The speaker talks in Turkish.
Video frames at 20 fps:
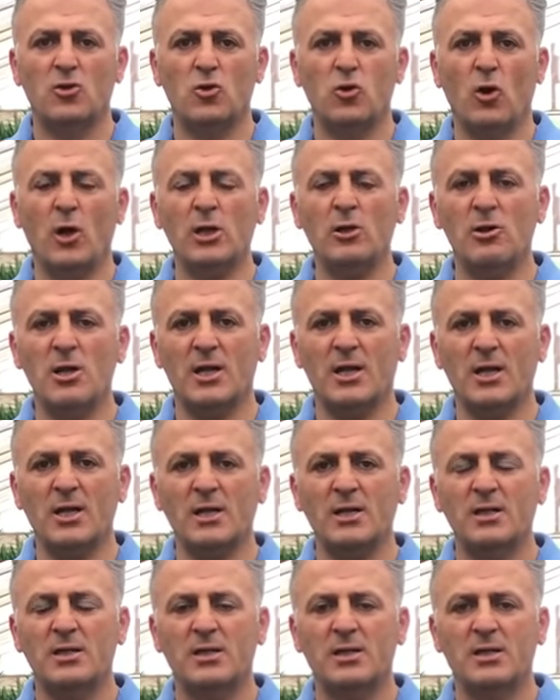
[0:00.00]
Doğal
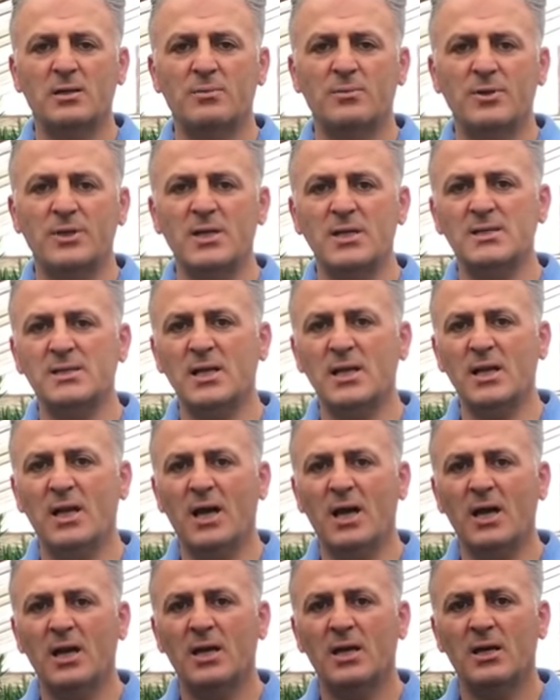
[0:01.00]
olarak
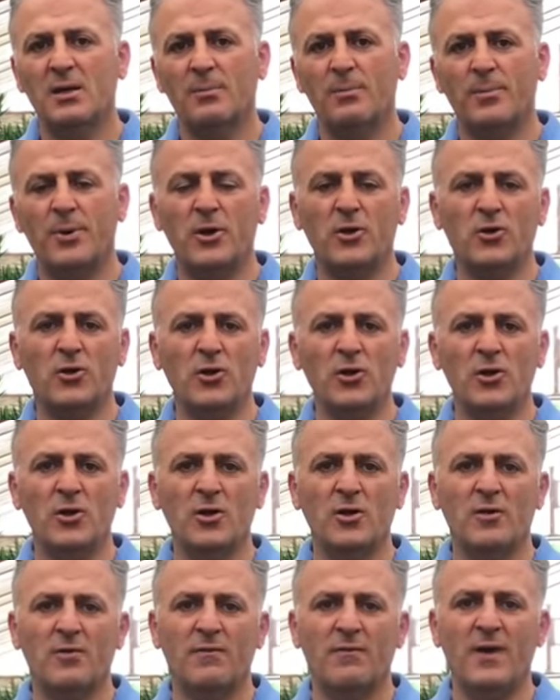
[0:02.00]
Brezilya, Peru
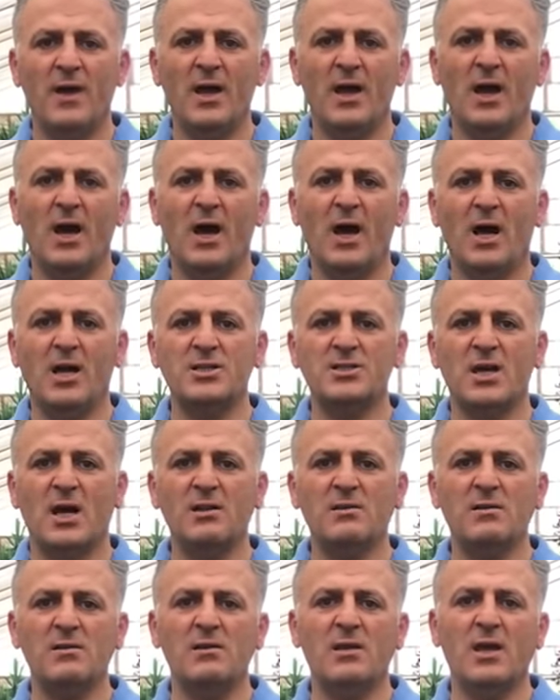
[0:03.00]
ve
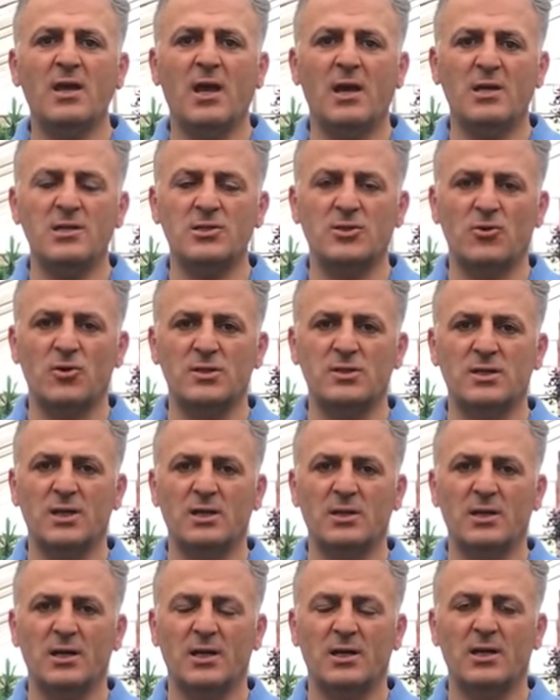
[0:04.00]
Arjantin'de yayılış
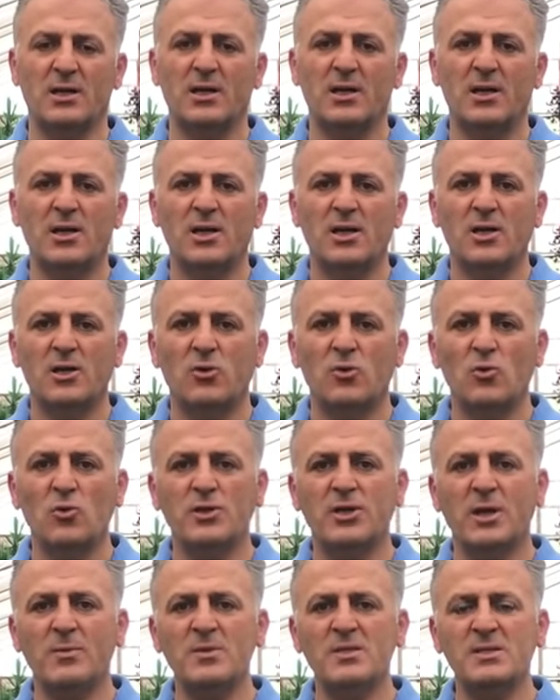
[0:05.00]
gösterirler.
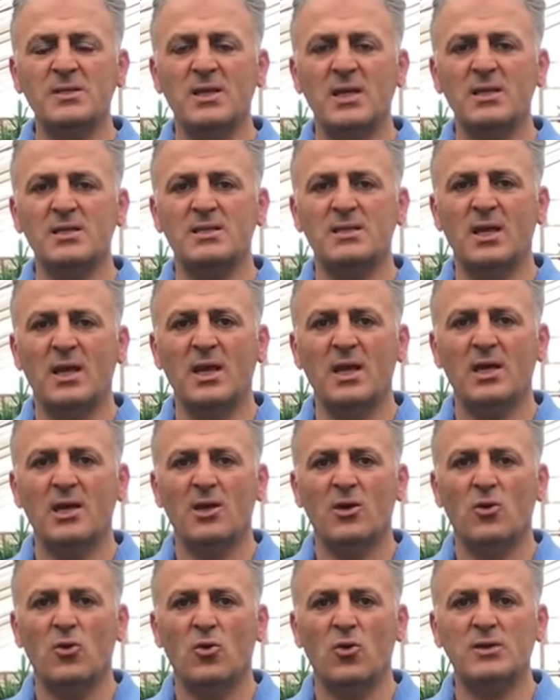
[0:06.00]
Ülkemizde ise
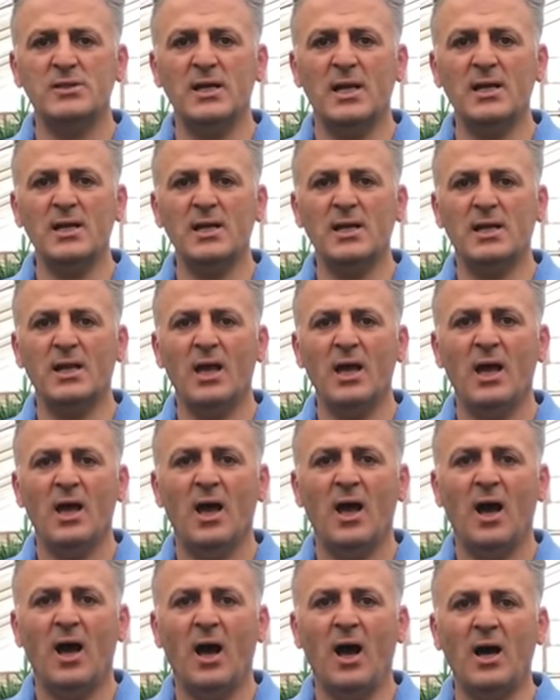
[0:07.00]
özellikle
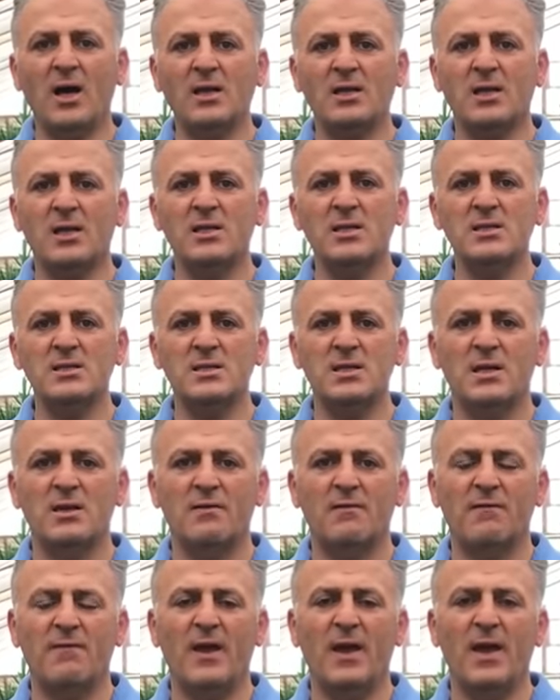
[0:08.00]
Akdeniz
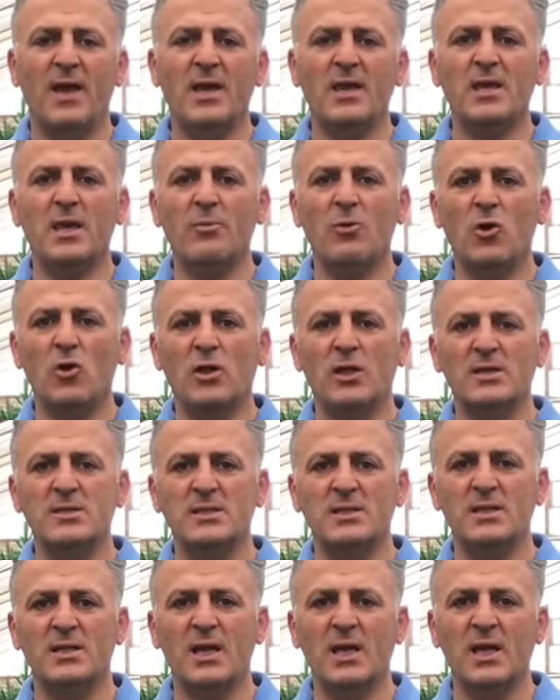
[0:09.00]
ve Ege
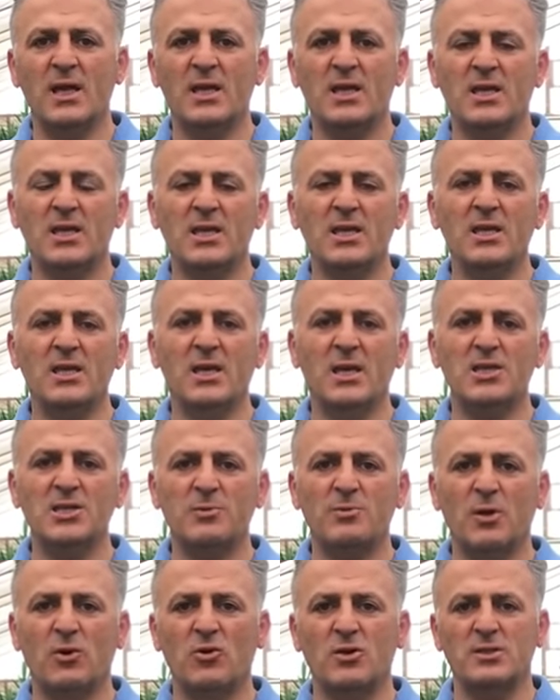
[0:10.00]
bölgesinde iyi
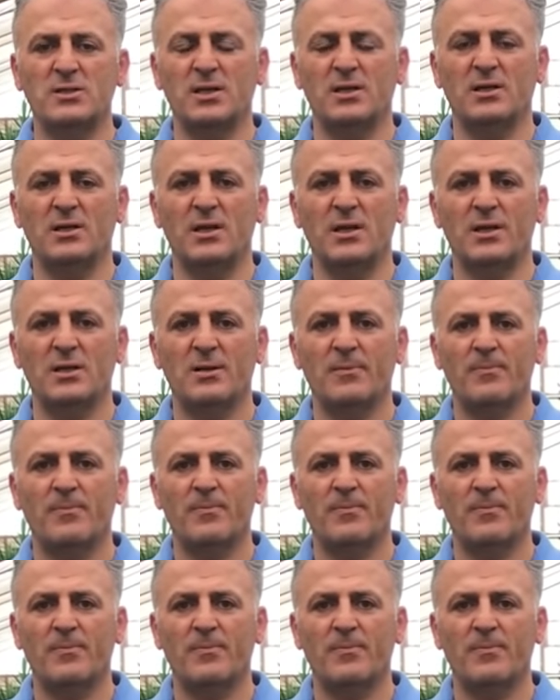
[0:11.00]
gelişme gösterirler.